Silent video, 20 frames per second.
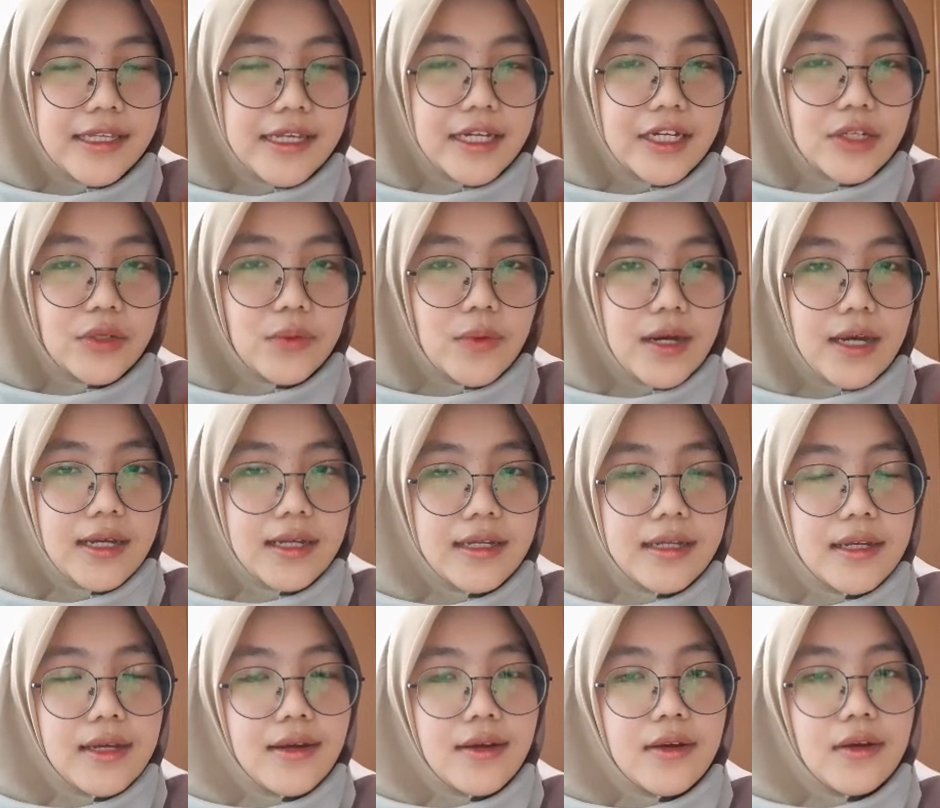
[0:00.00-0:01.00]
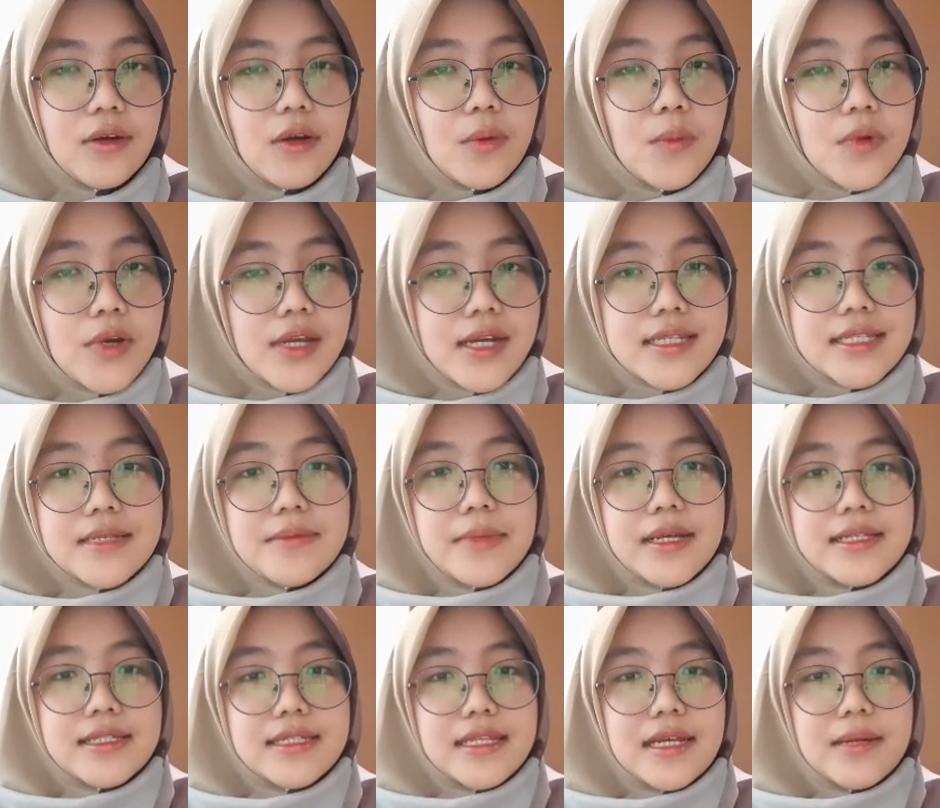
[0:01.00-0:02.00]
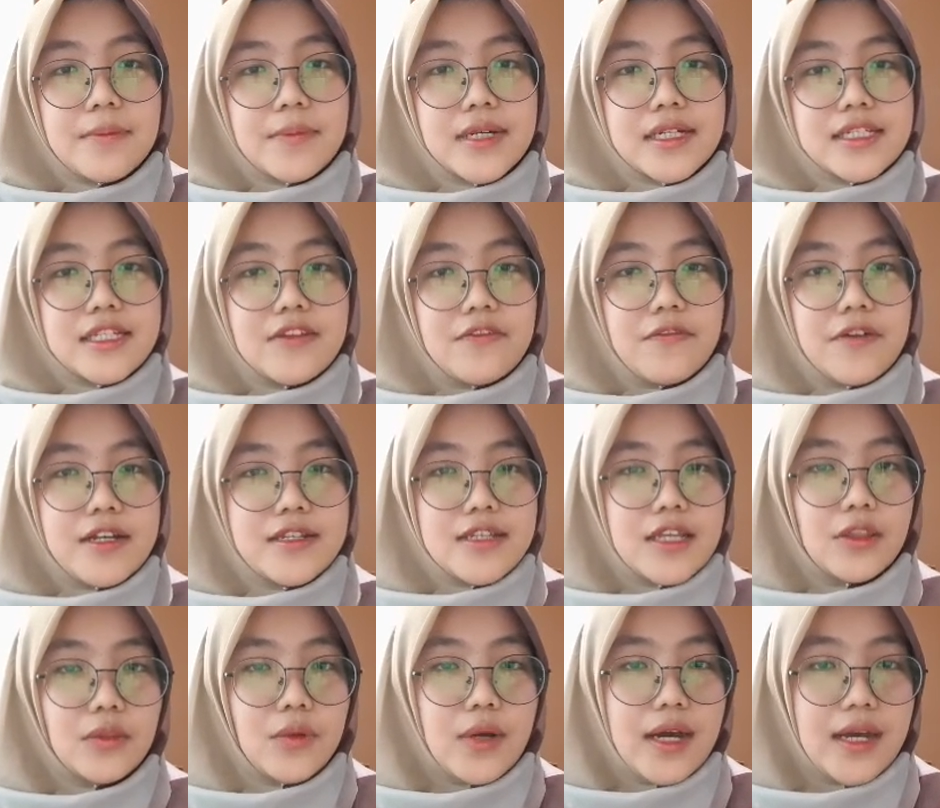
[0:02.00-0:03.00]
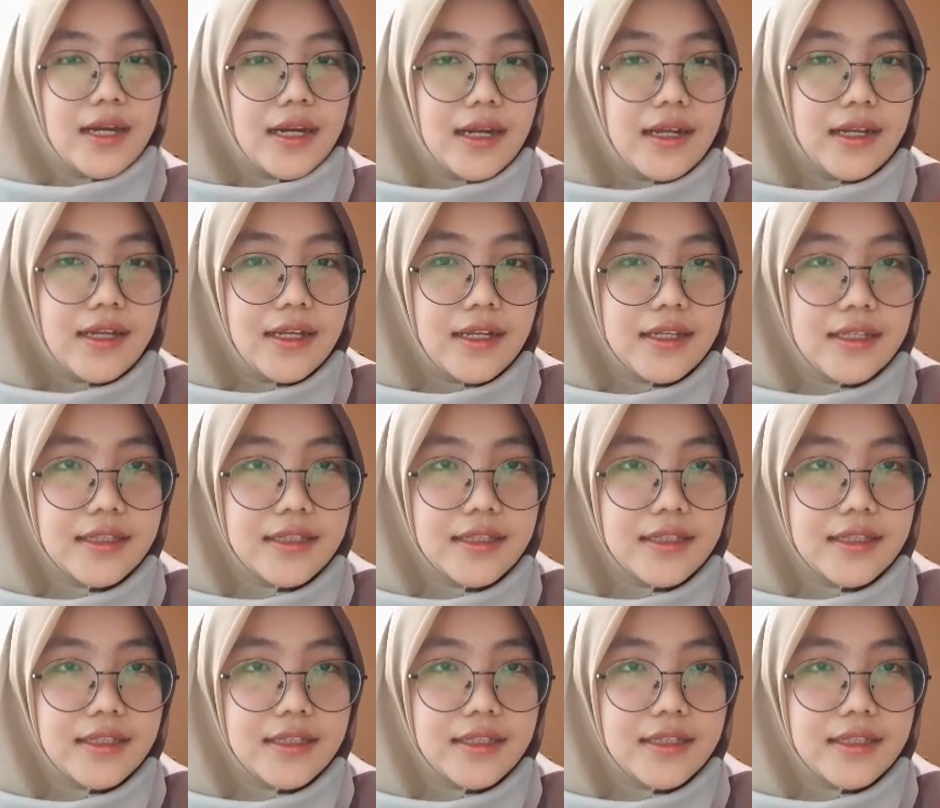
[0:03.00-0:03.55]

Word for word: Yang kedua, komunikasi massa bersifat satu arah.